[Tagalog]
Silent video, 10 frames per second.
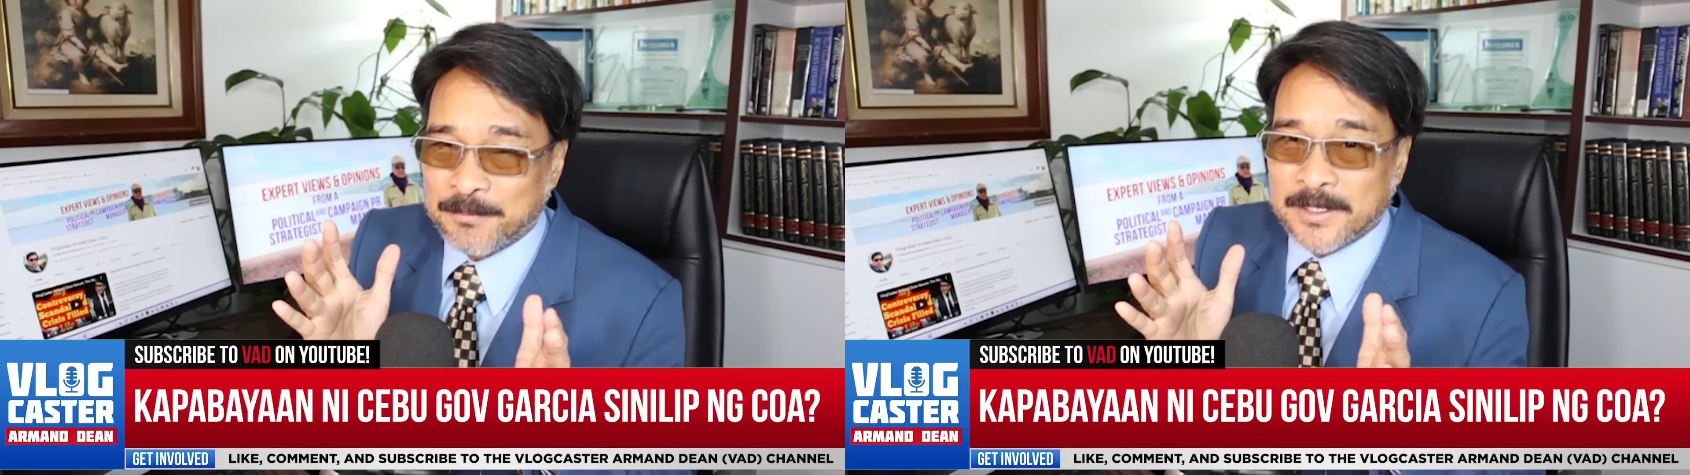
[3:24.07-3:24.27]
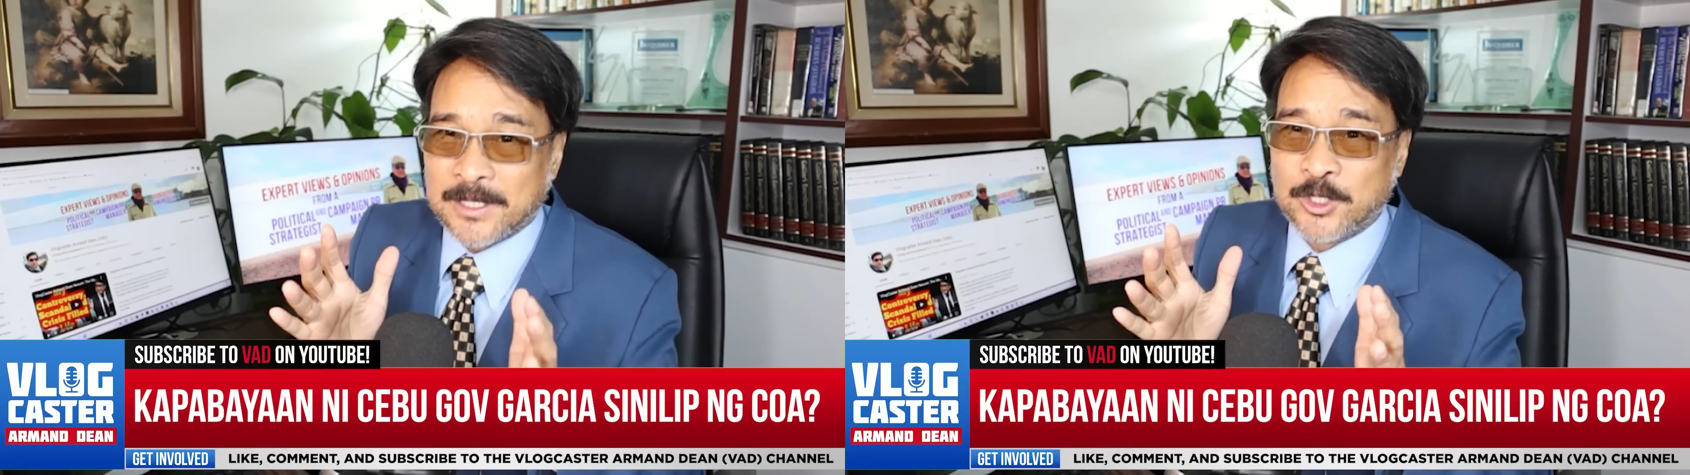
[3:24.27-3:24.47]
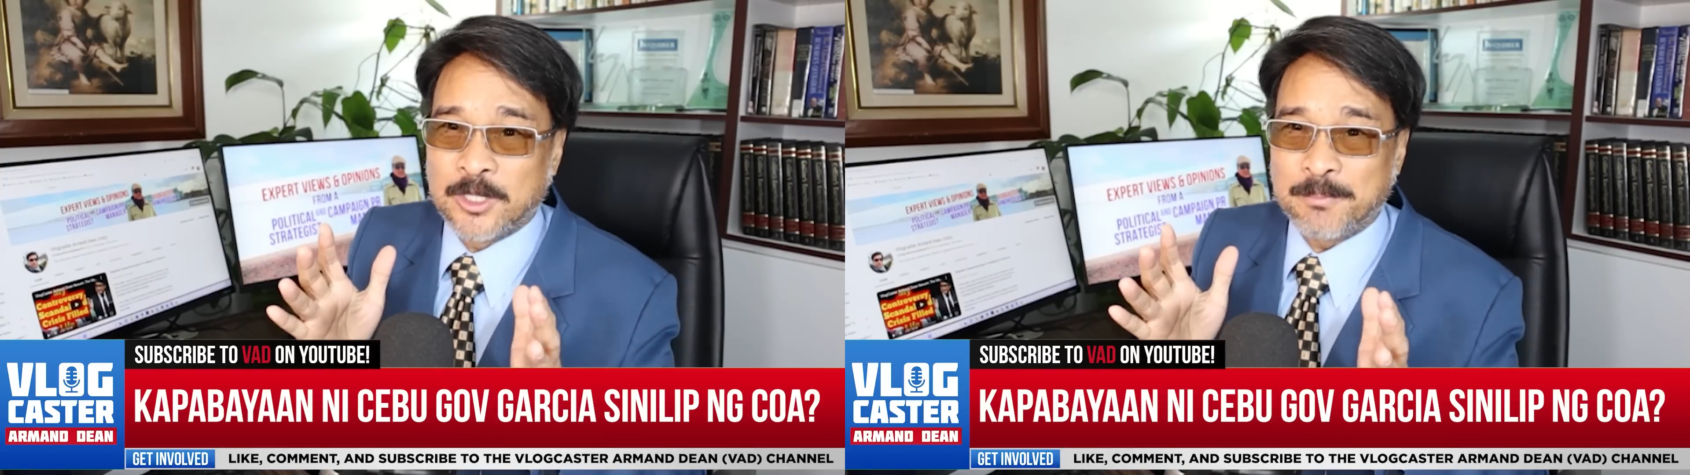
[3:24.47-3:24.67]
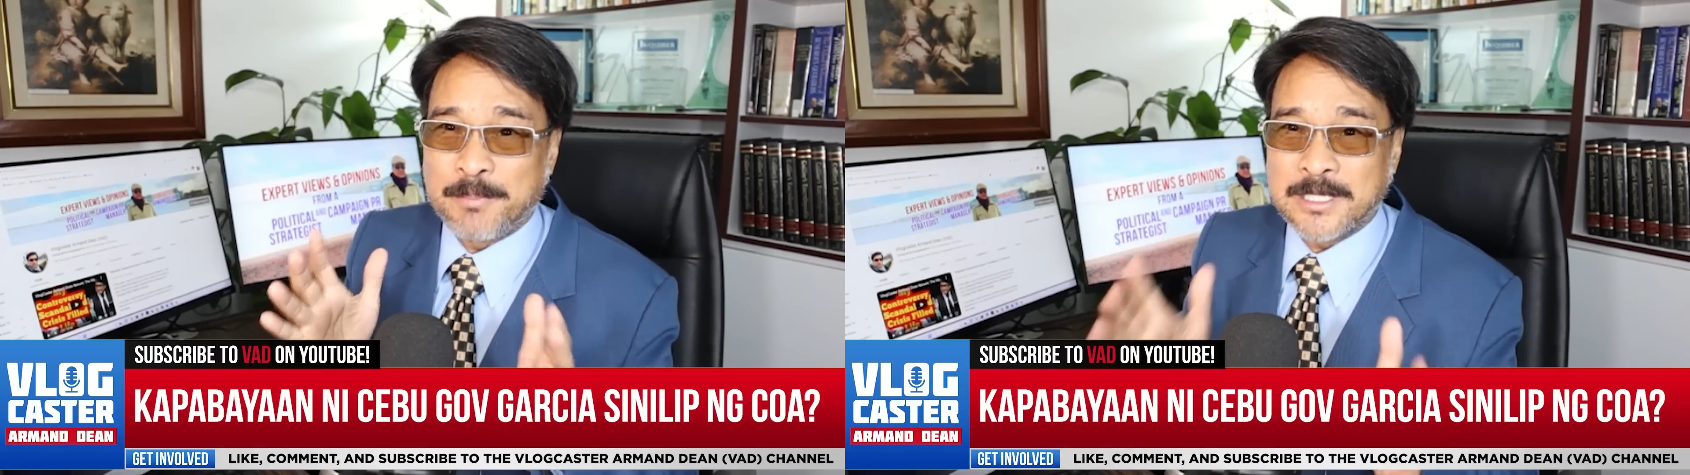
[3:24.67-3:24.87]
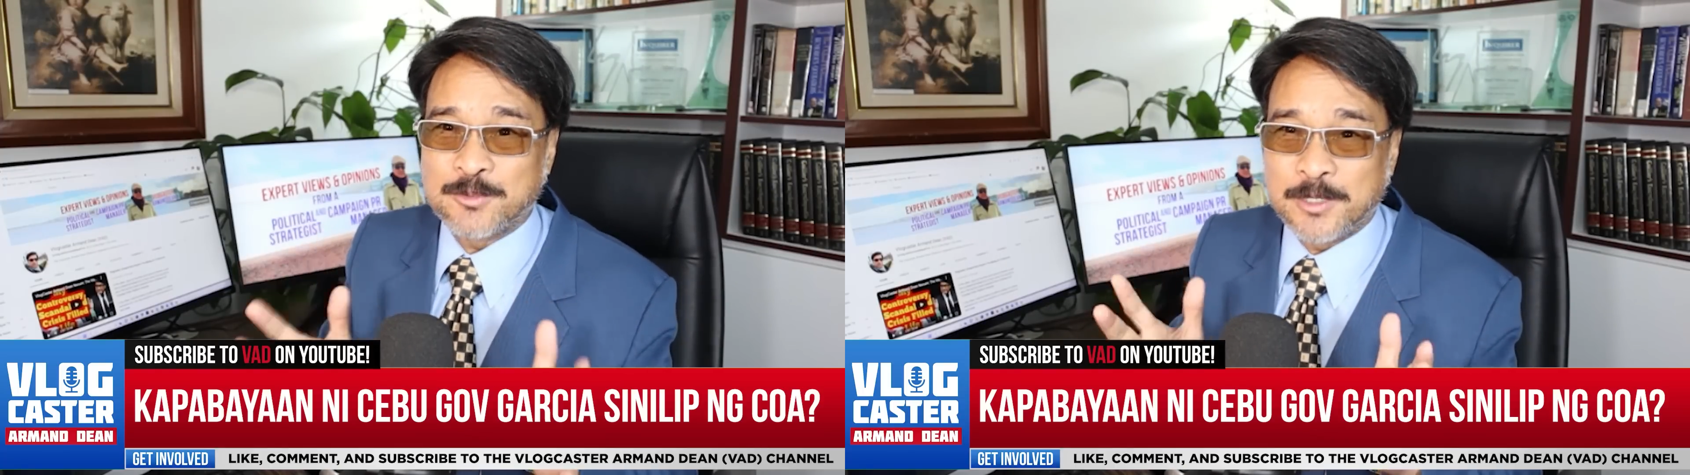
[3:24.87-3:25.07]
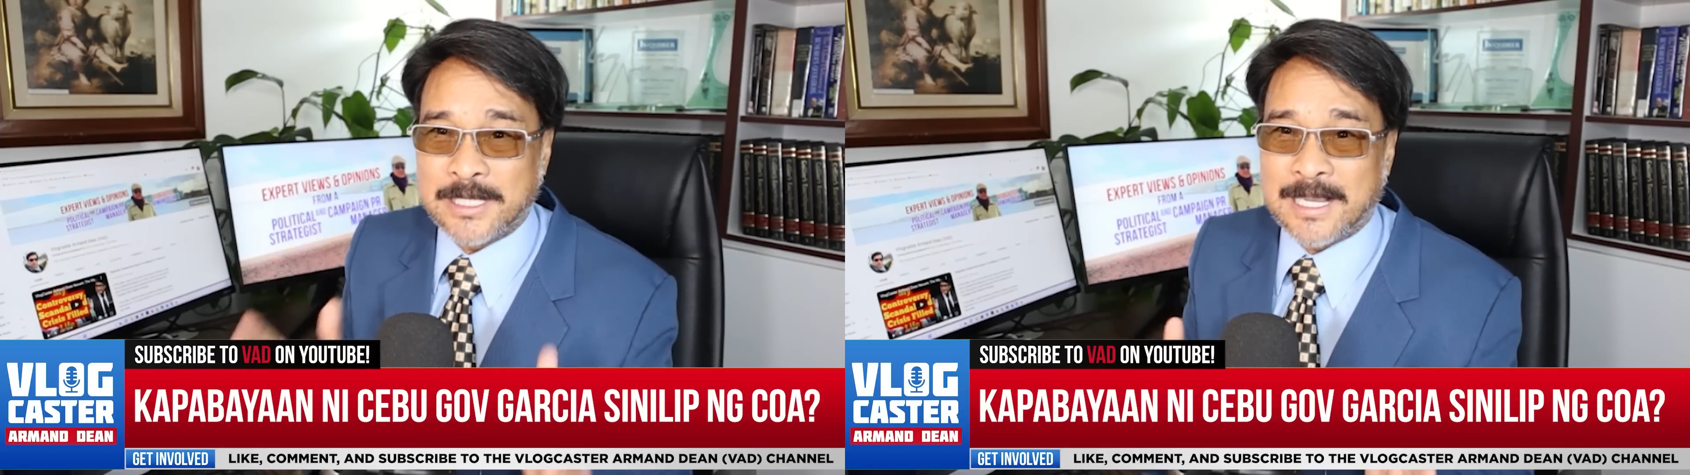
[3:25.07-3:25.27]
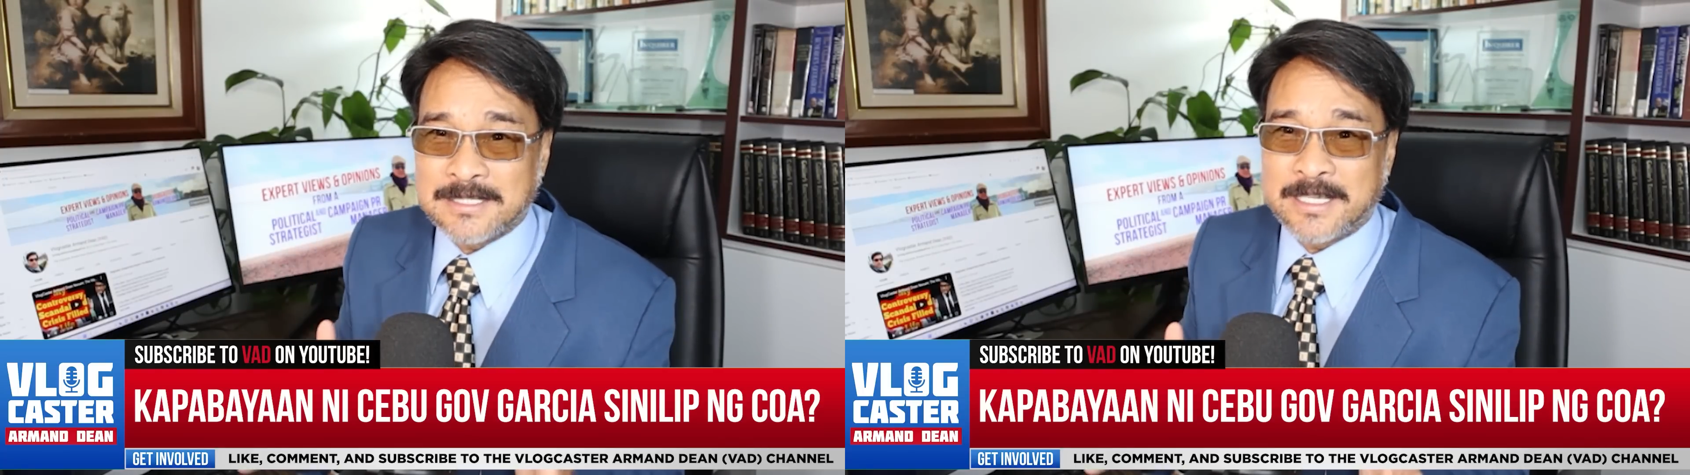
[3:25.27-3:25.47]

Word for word: don't mess with us